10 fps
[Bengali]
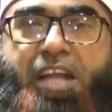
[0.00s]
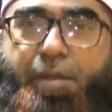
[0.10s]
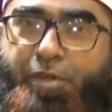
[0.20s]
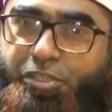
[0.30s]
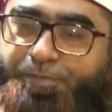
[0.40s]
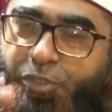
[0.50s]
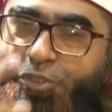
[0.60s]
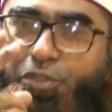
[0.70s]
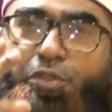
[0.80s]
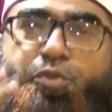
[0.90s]
আমরা
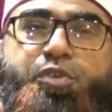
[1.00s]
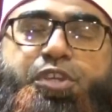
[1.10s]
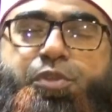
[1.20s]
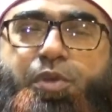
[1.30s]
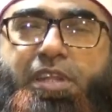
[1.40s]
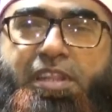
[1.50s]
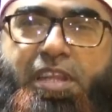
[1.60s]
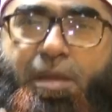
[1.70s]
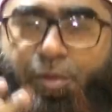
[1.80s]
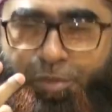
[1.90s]
স্পষ্টত দুইটি দলিল
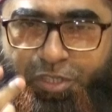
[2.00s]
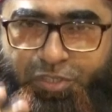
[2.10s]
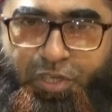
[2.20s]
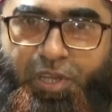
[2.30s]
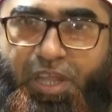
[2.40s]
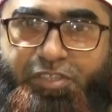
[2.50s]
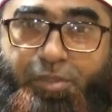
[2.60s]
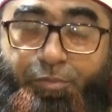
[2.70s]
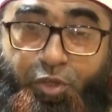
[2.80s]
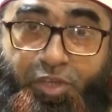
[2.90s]
দিলাম নবীজি সাল্লাহ
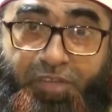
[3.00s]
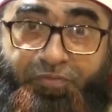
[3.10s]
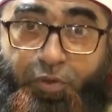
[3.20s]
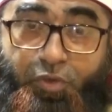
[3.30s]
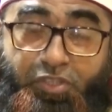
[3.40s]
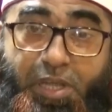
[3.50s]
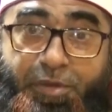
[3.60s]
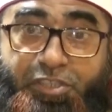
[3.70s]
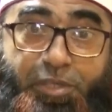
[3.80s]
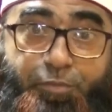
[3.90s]
আসলাম প্রত্যেক ফরোজ
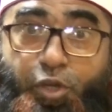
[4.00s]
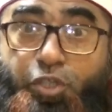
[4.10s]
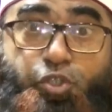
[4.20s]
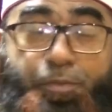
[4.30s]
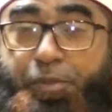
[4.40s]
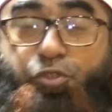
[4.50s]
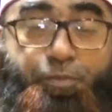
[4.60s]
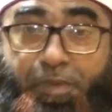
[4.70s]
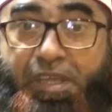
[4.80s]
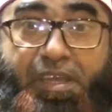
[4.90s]
নামাজের পরে চুপি
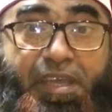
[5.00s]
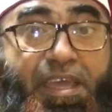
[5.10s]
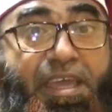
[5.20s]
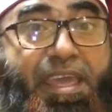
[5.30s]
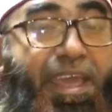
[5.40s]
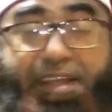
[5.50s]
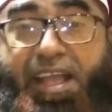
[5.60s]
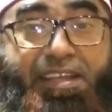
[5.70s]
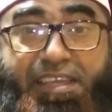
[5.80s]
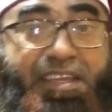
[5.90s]
চুপি
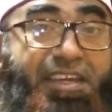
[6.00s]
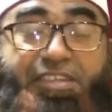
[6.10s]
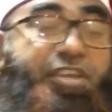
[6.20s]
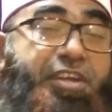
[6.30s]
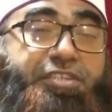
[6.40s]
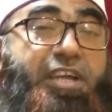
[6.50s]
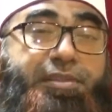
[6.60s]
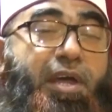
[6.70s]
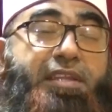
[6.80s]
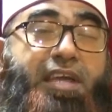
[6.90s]
একাকি নিজে নিজে
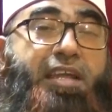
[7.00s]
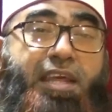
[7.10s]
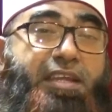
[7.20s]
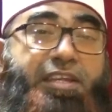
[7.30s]
আল্লাহ তালার